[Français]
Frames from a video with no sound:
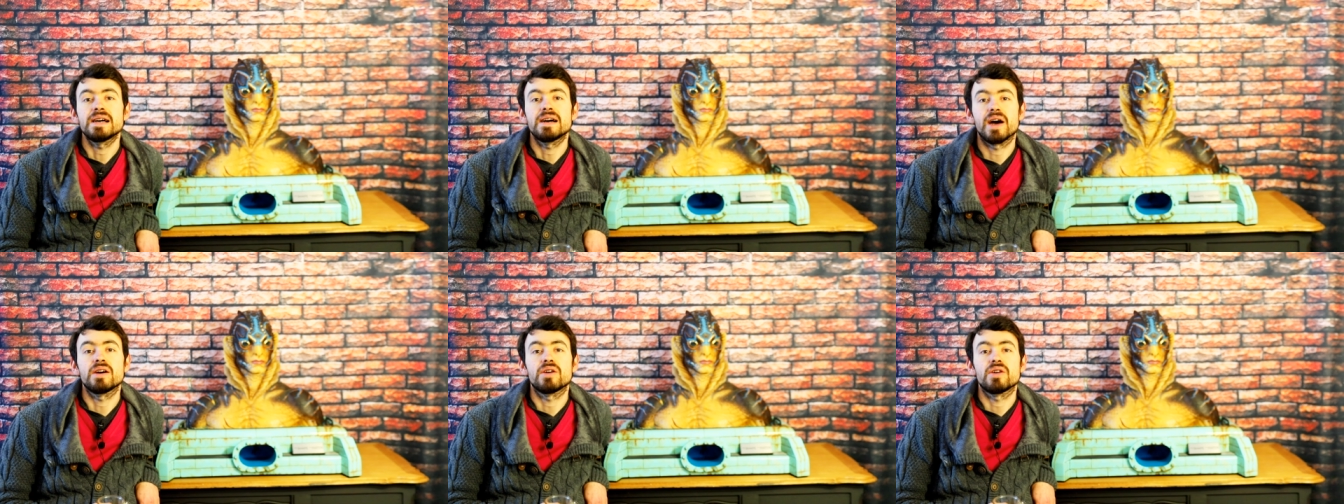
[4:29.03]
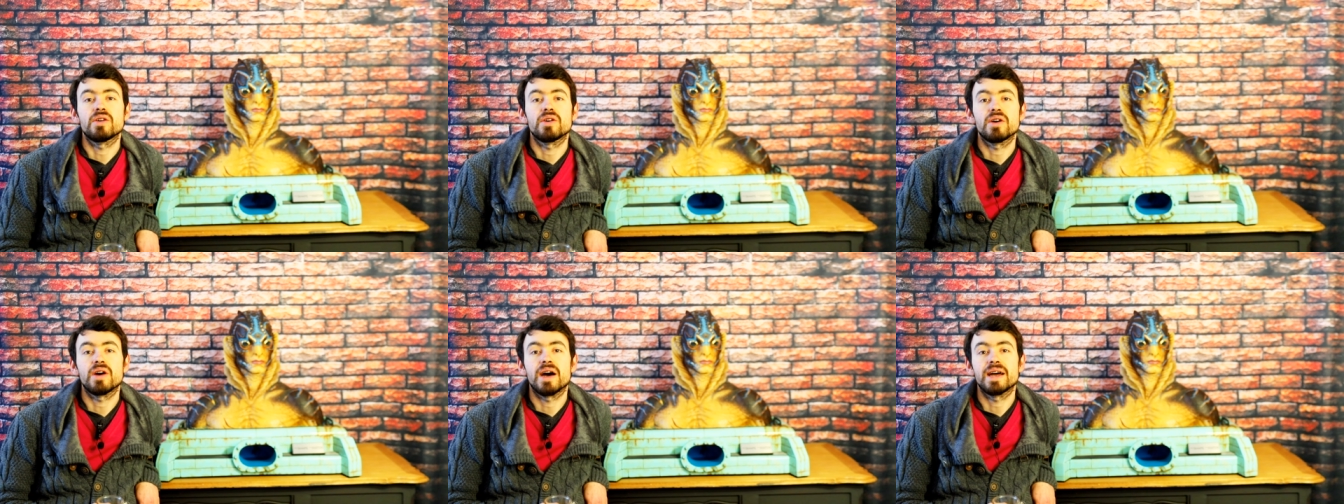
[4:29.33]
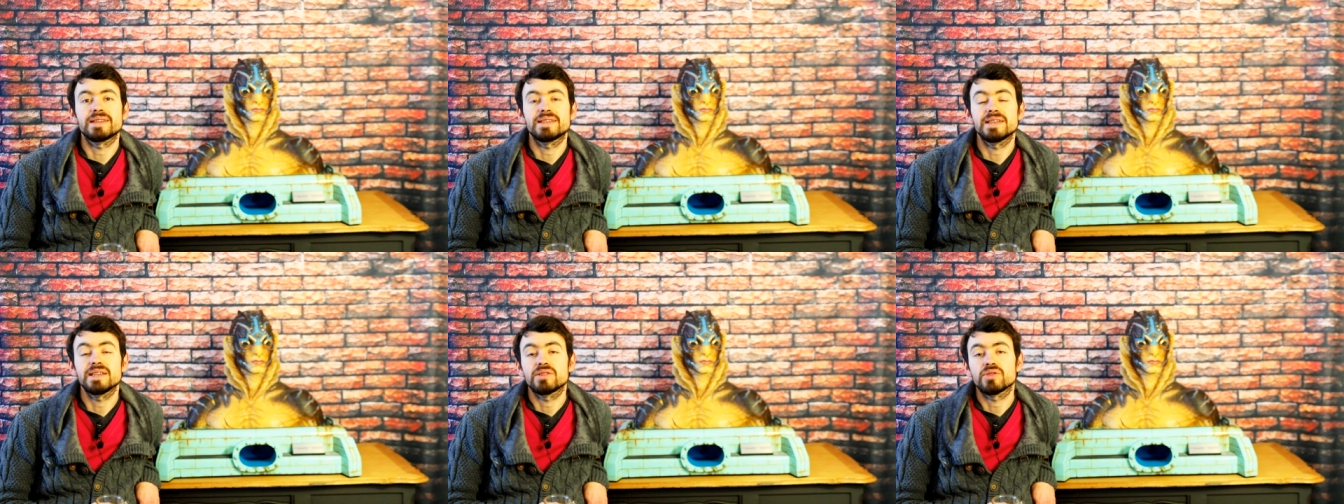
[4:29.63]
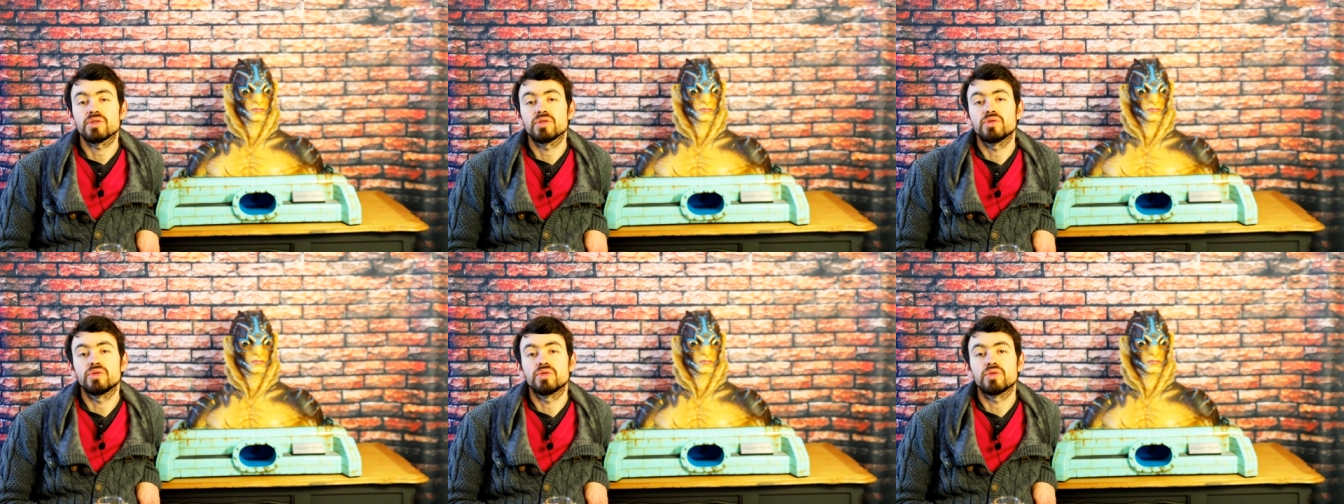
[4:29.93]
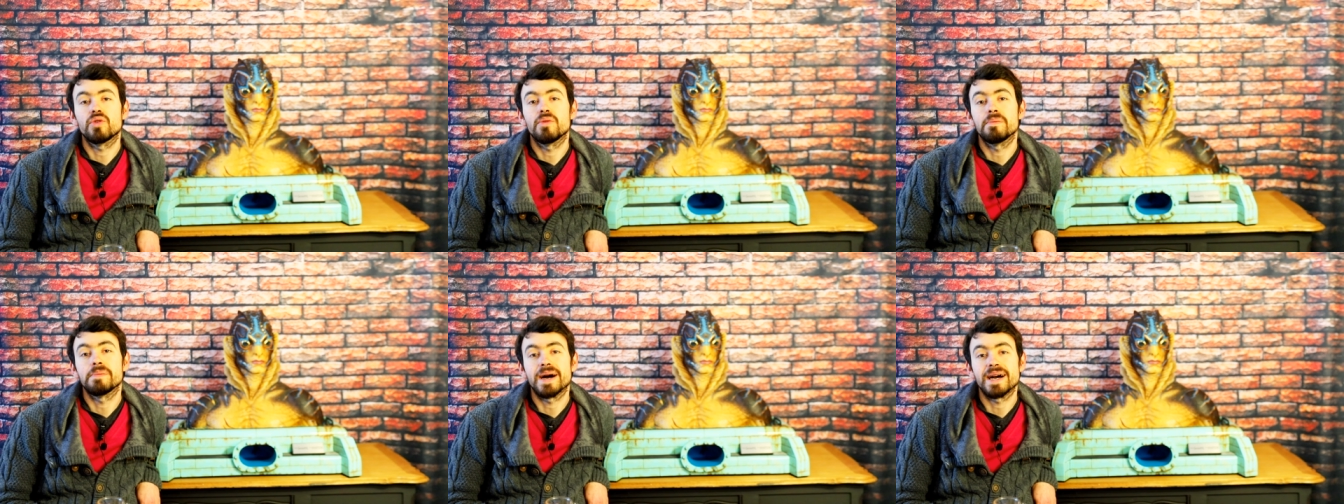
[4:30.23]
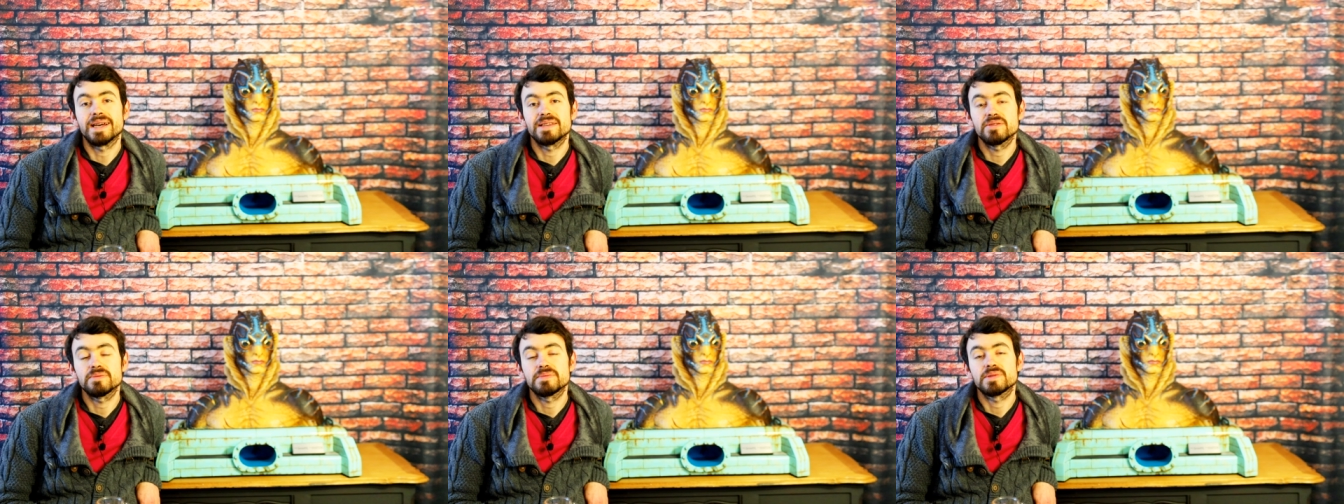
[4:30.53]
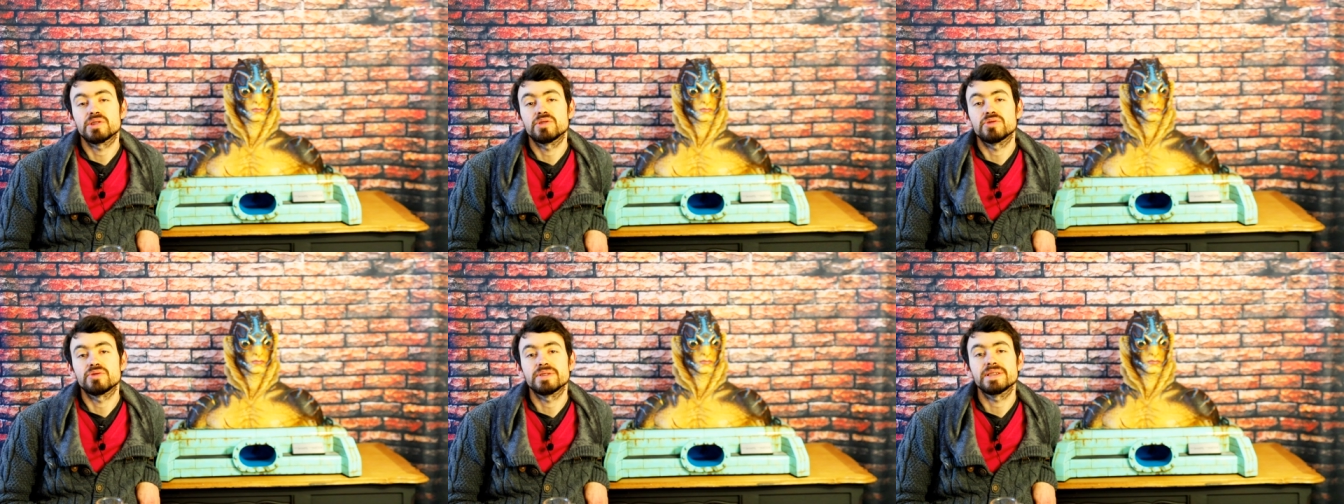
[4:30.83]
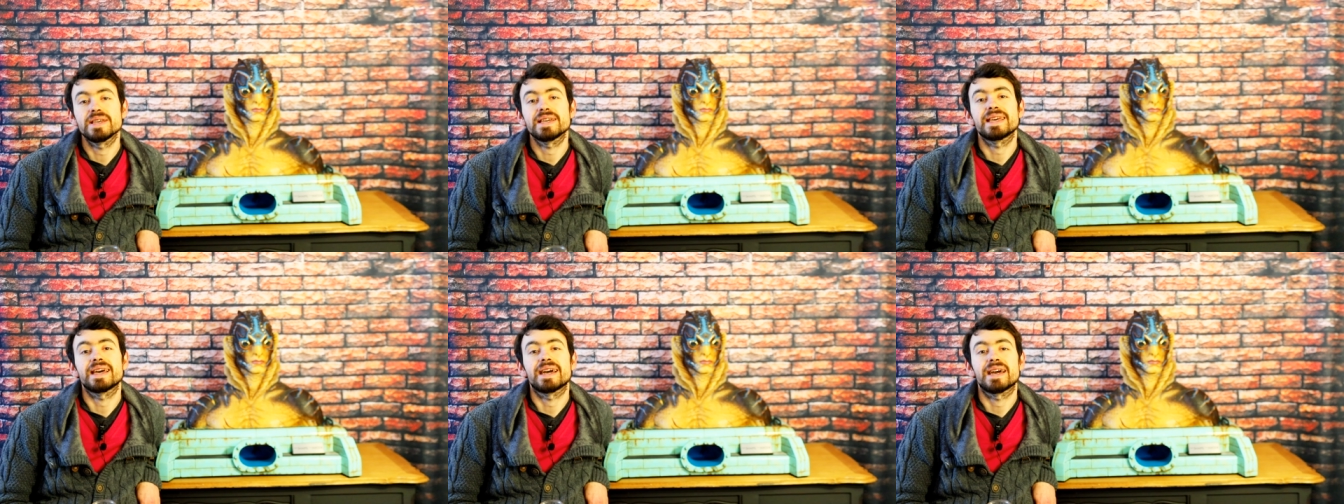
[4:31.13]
Euh, à titre de comparaison, parce que je sais qu'il